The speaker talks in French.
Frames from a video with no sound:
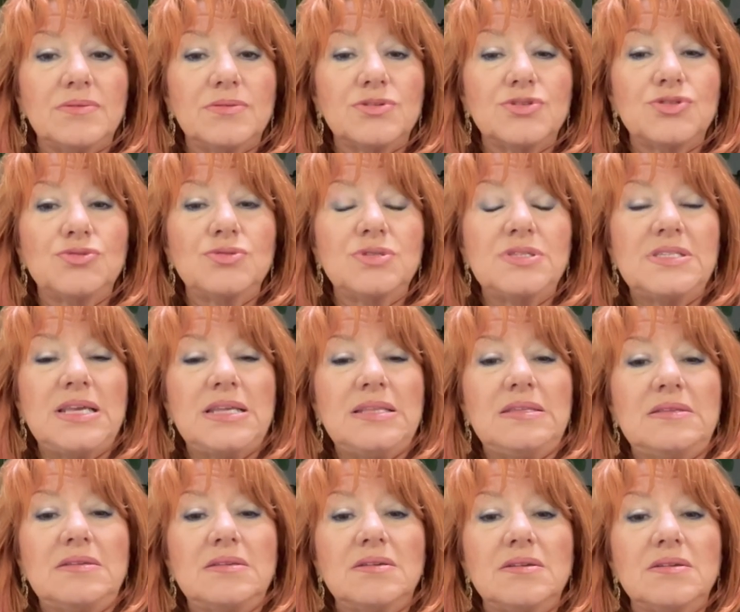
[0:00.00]
Sous
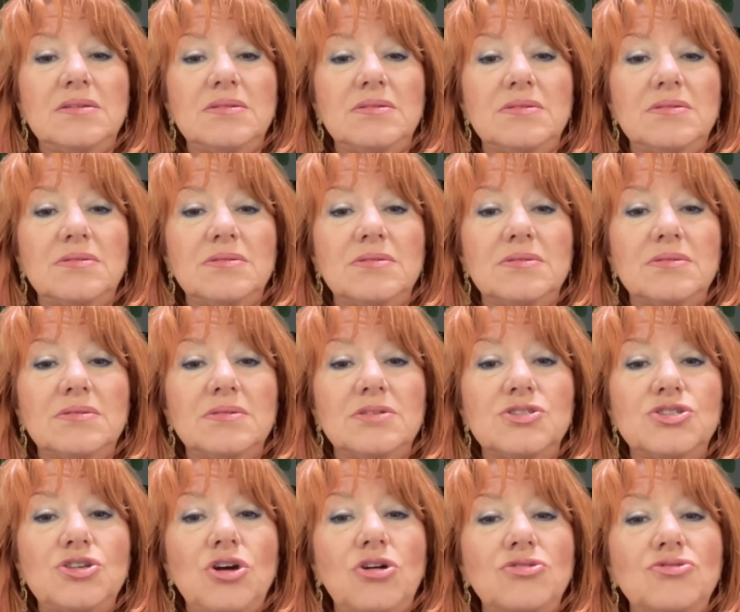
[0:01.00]
cette euh,
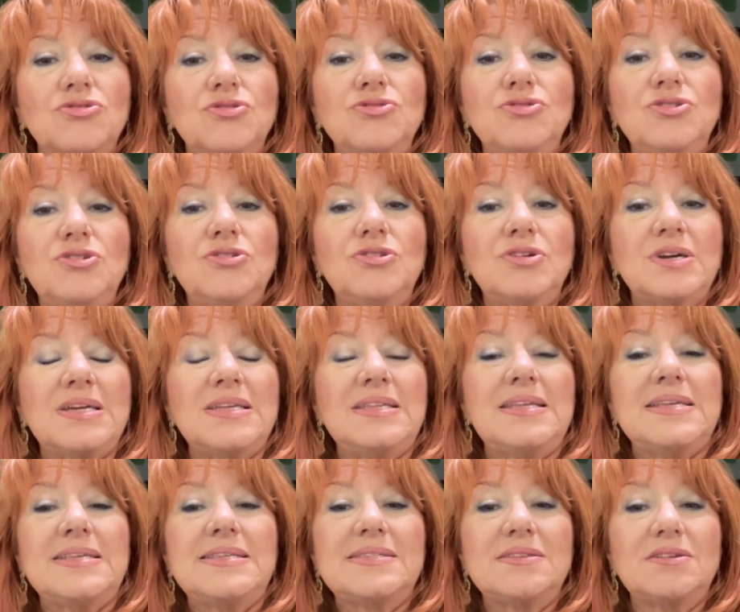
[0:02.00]
sorte de
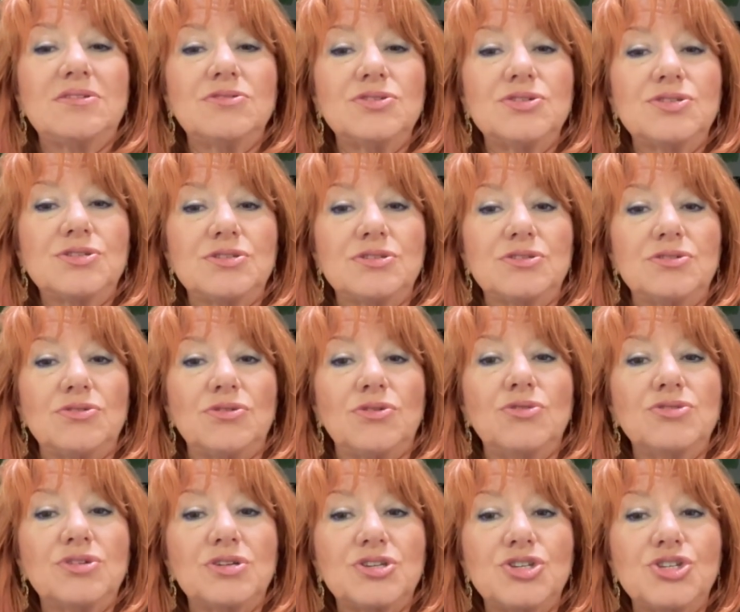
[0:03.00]
renaissance euh,
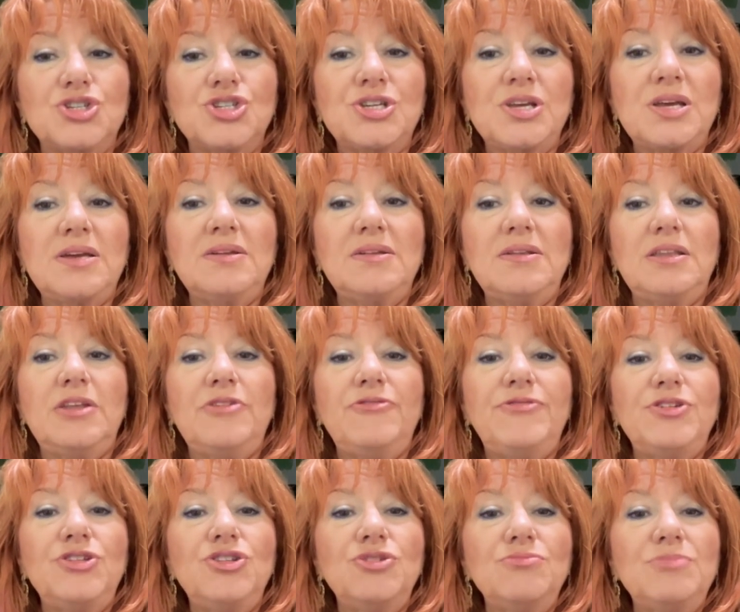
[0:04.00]
autrichienne, le
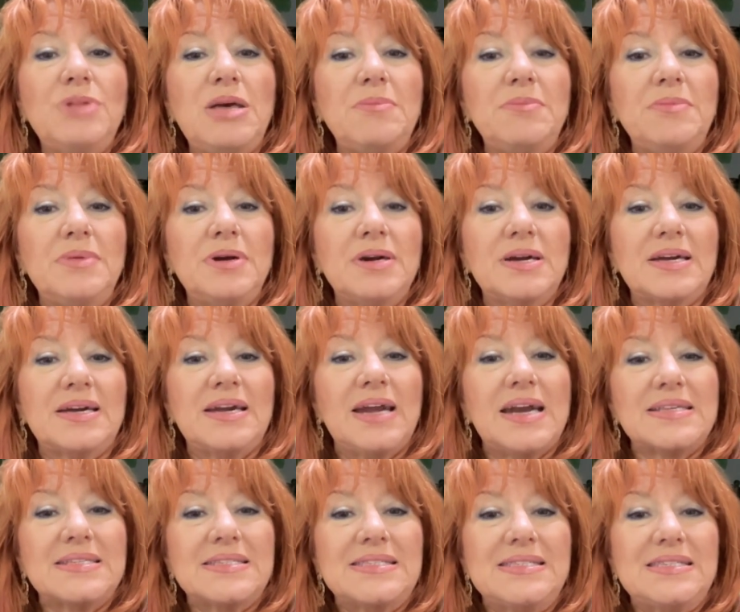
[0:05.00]
phénomène
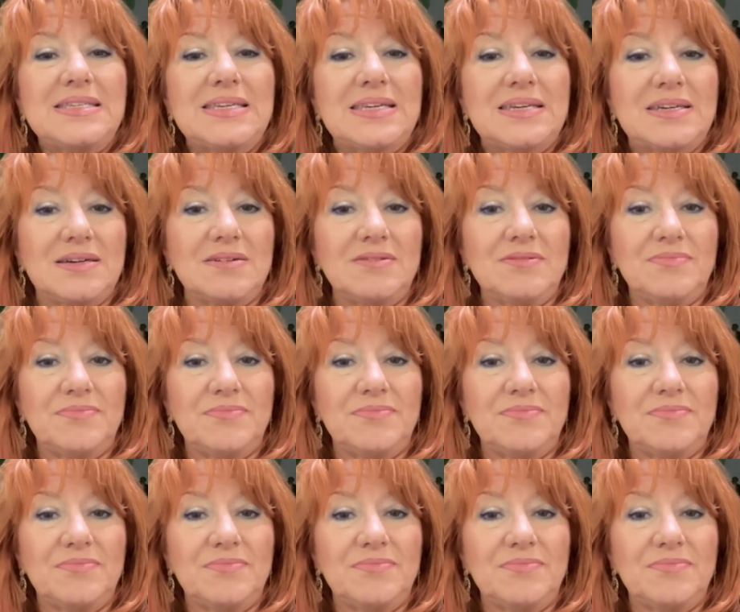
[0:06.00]
karsique